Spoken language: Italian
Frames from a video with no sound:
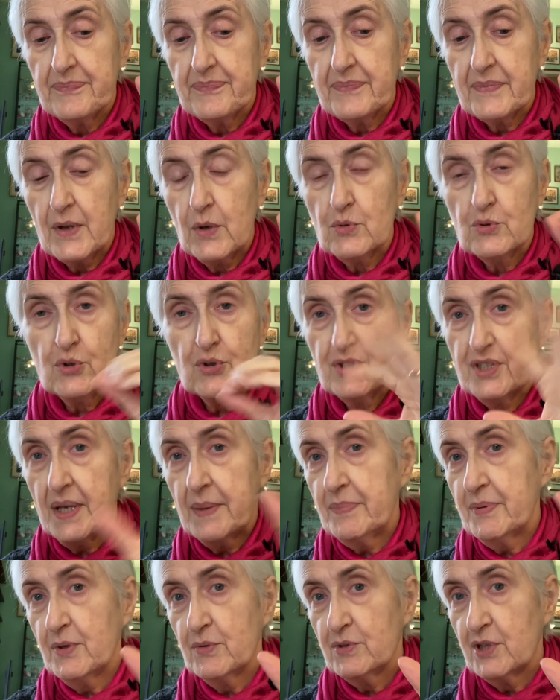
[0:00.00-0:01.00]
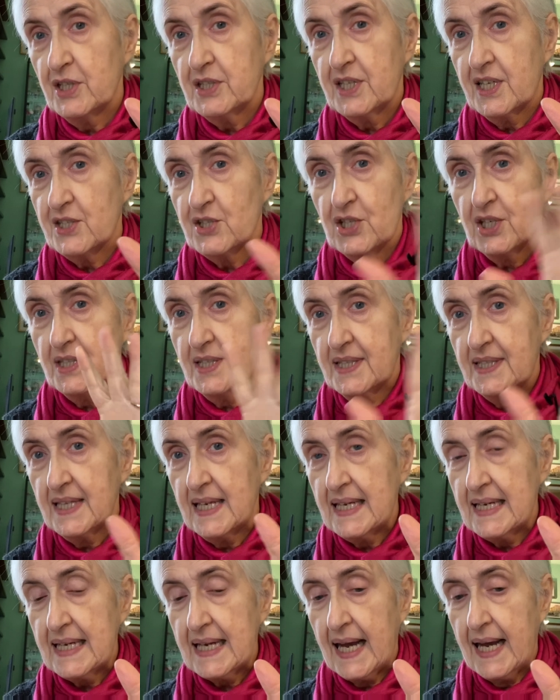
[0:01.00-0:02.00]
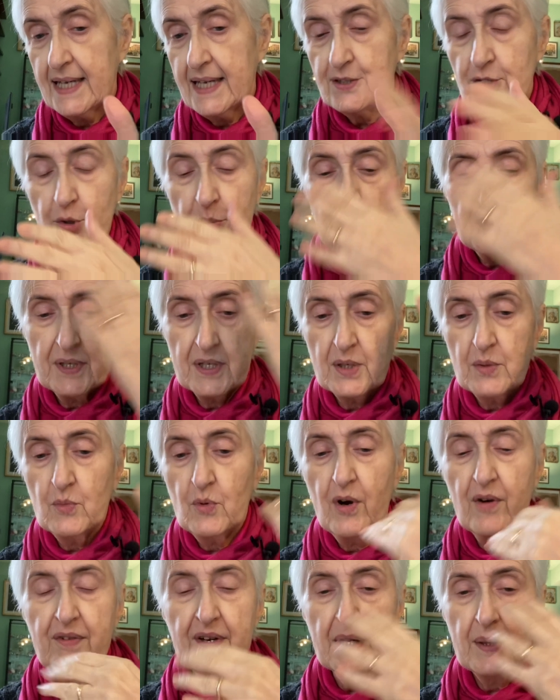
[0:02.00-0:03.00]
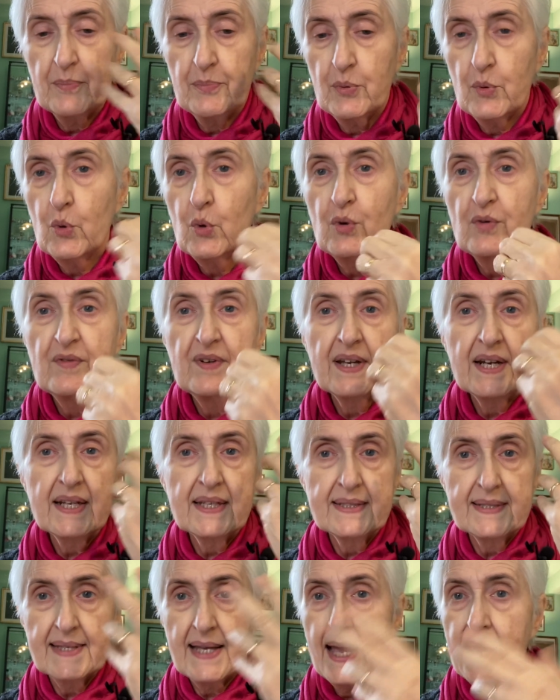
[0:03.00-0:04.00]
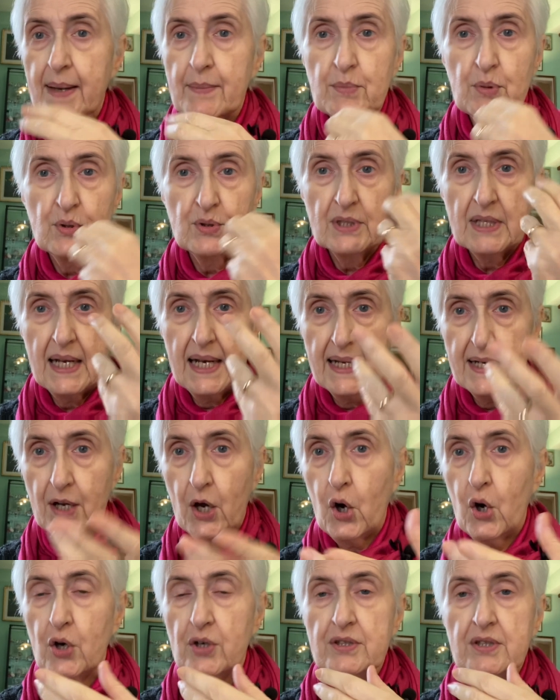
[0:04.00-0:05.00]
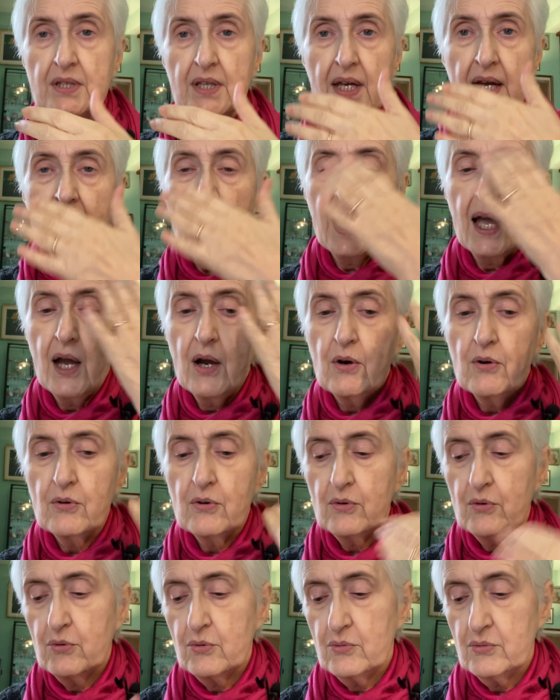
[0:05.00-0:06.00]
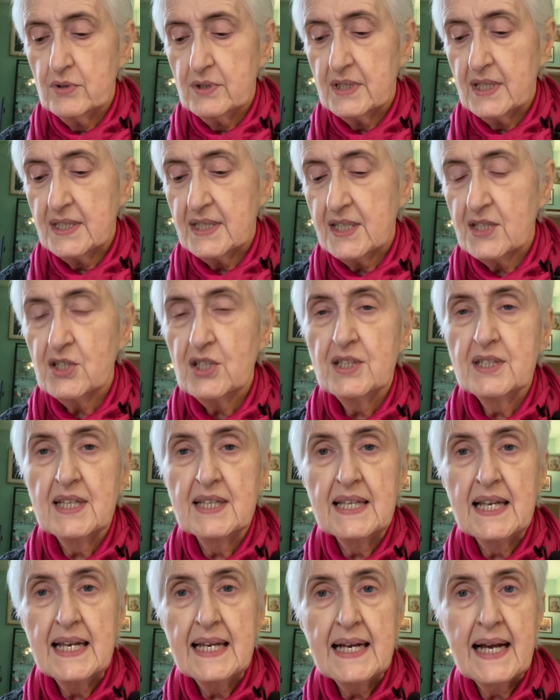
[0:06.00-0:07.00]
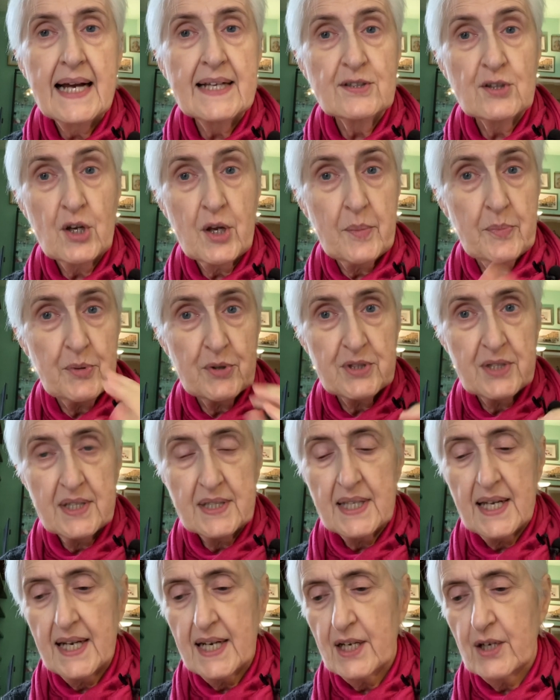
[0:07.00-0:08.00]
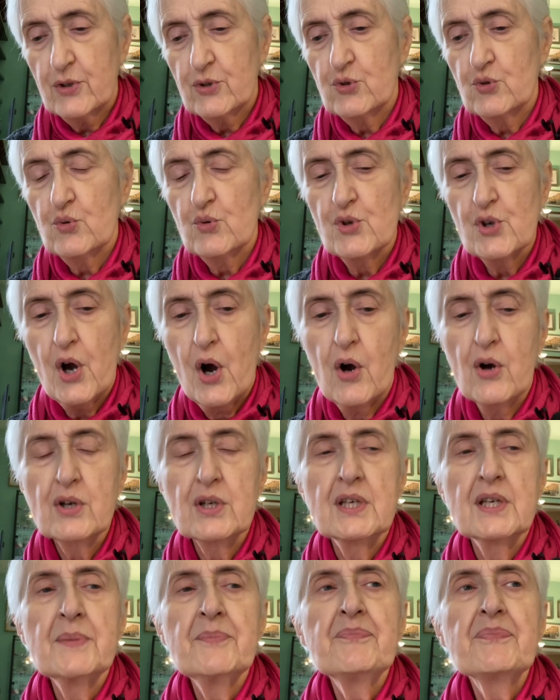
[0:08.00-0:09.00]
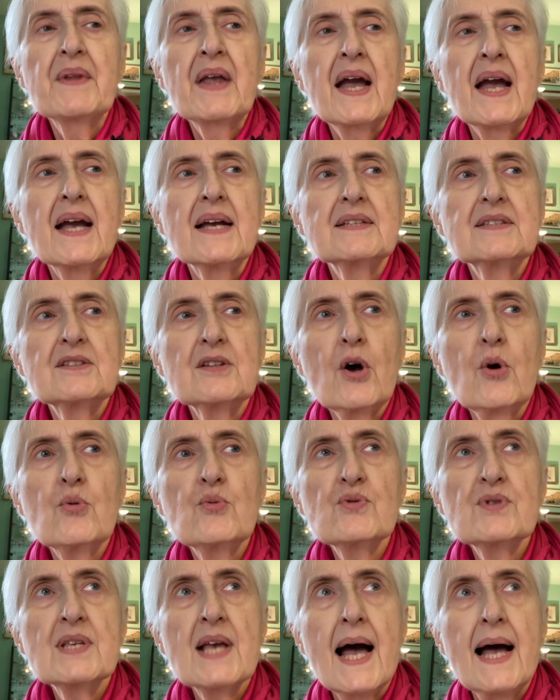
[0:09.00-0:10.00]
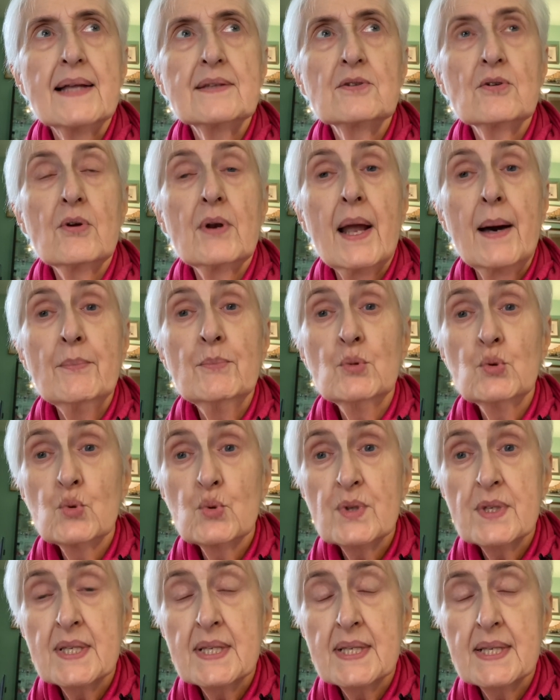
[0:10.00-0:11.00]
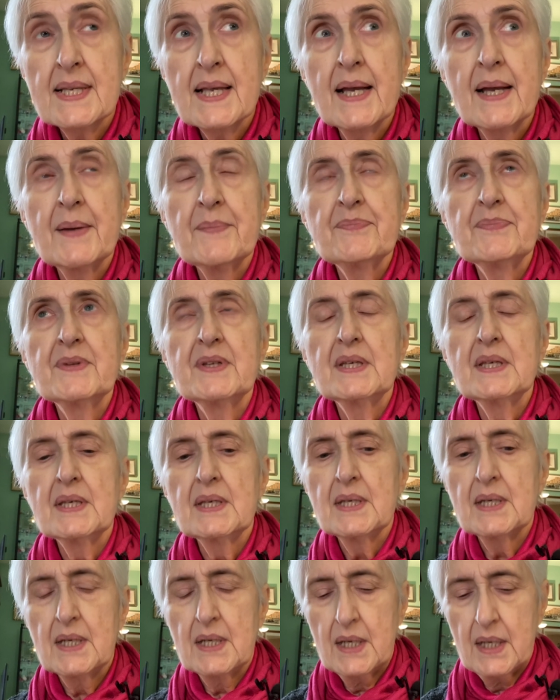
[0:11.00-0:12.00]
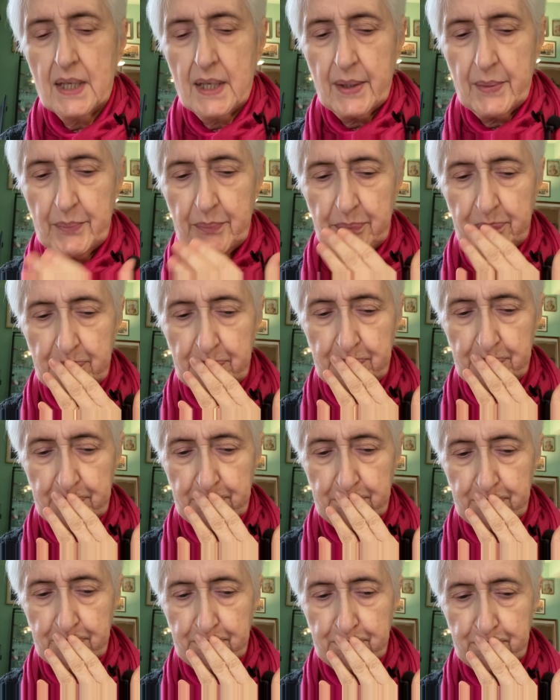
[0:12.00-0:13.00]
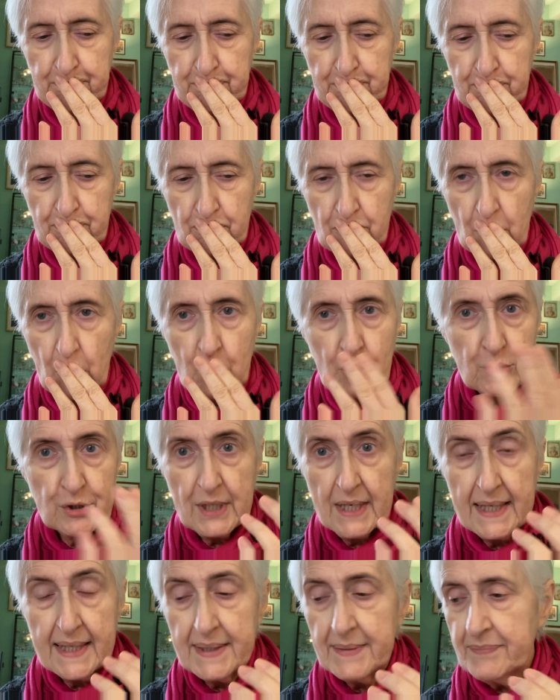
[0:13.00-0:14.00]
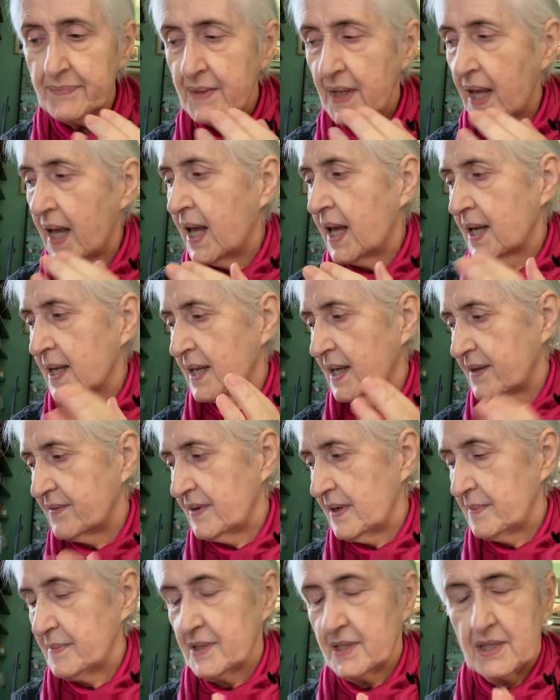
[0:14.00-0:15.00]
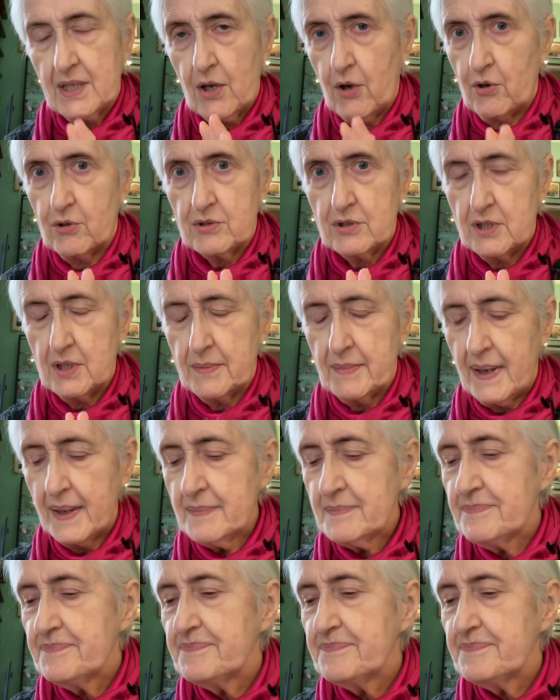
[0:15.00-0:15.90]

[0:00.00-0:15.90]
um, uso sempre un detergente delicato per rimuovere polvere, sebo della notte, un detergente delicato che possa andare anche sugli occhi e sto usando la mousse di um, ehm, Codalì che è veramente ottima